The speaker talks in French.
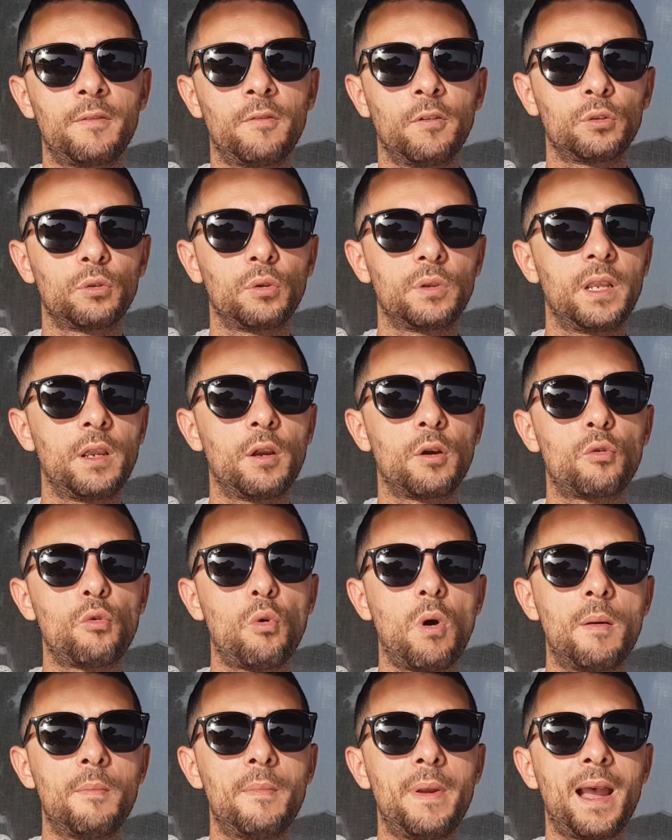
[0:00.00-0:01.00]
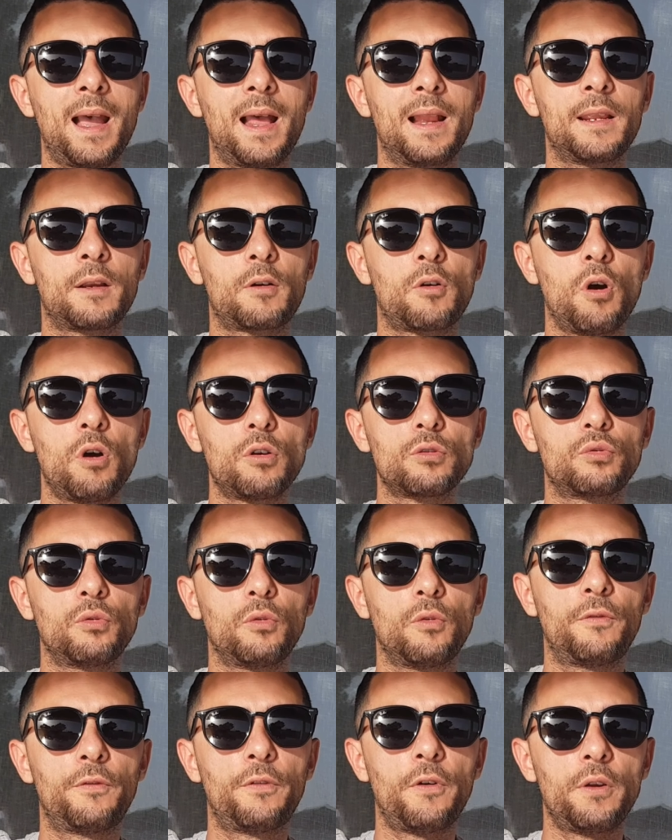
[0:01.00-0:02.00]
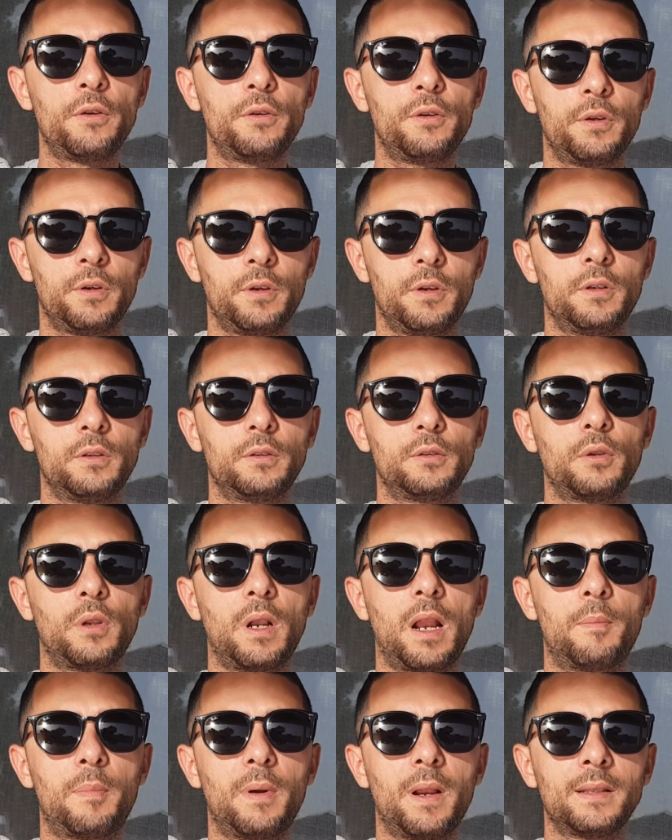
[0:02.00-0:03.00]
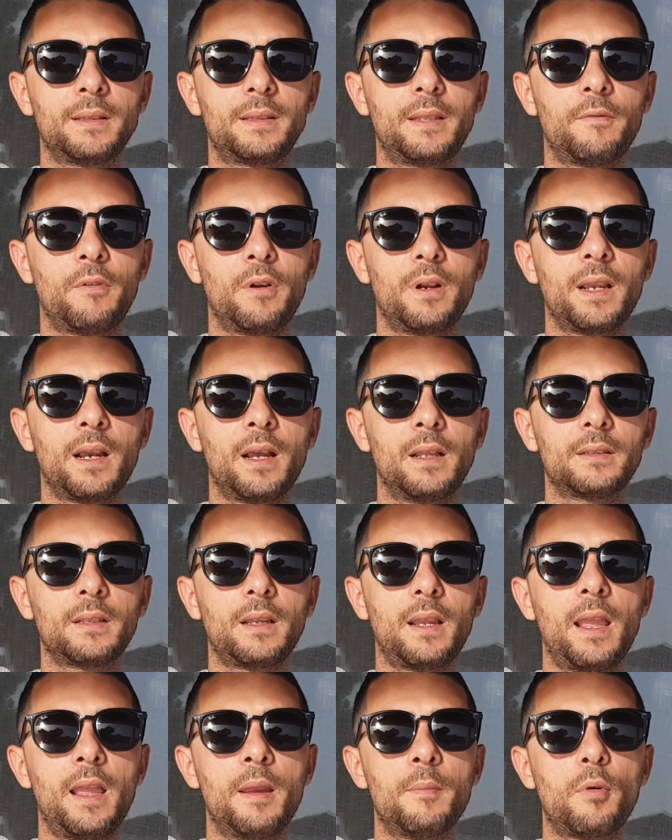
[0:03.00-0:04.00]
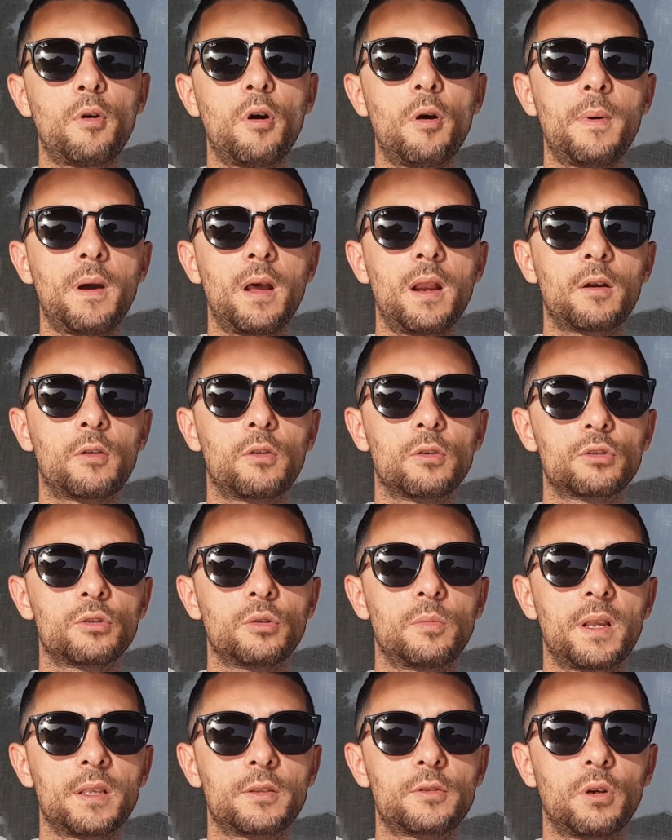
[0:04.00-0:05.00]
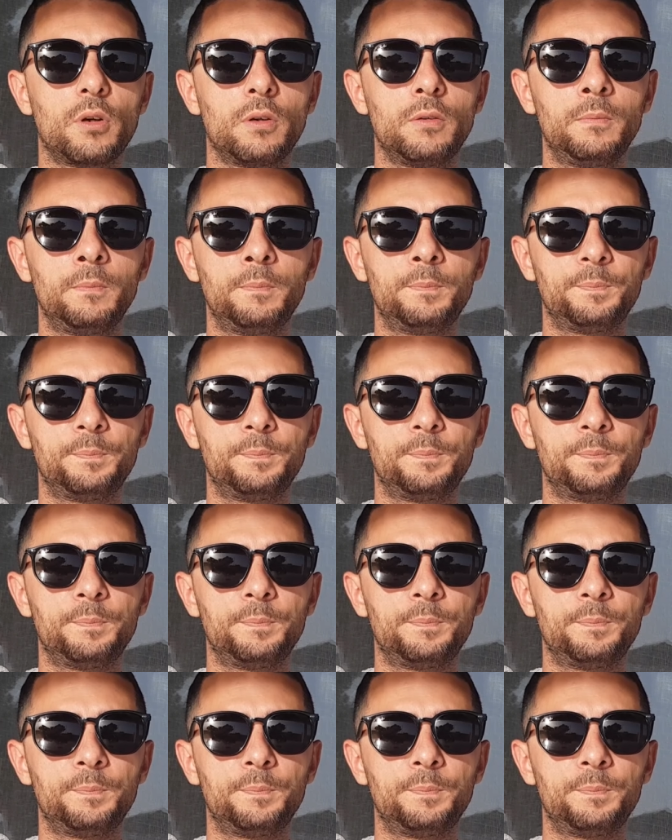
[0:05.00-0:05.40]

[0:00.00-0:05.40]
qui vont donner un goût amer à l'écorce ou aux feuilles de la plante et vont les rendre impropres à la consommation.